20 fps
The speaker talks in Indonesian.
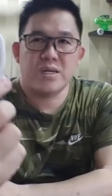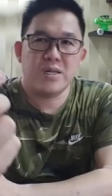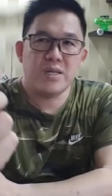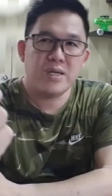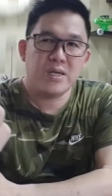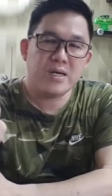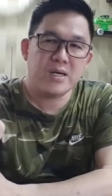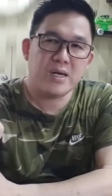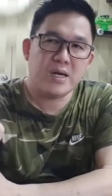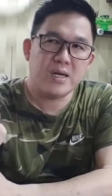
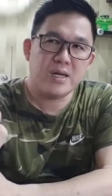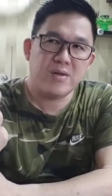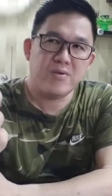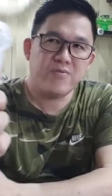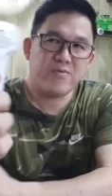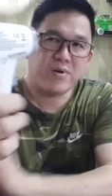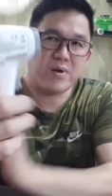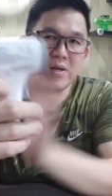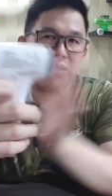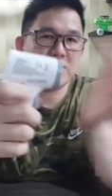dia nggak ada
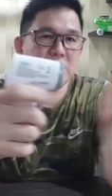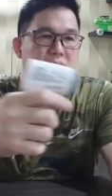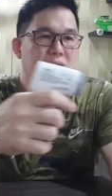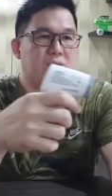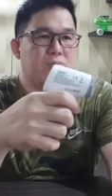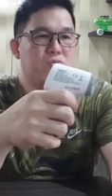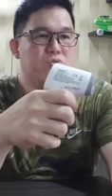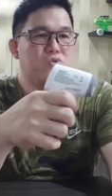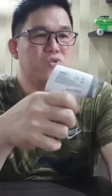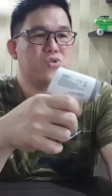infrarednya
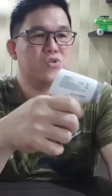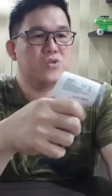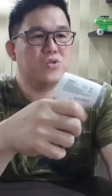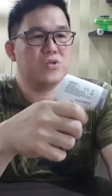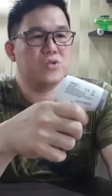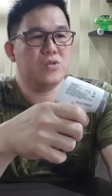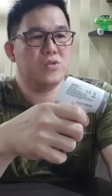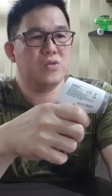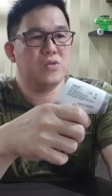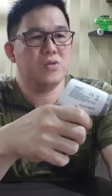nggak muncul